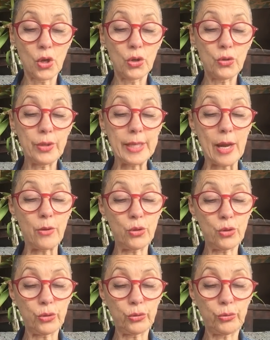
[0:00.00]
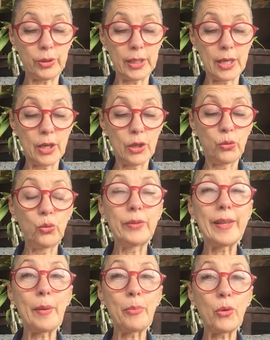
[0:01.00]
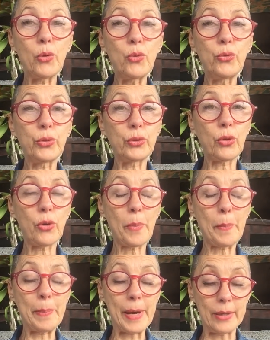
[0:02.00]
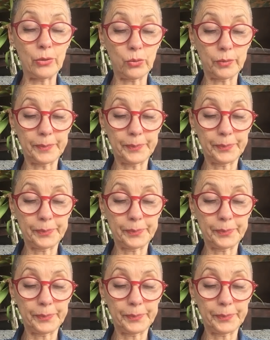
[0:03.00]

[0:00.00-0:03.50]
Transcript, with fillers: Jusqu'à aujourd'hui, nous implorons votre pardon.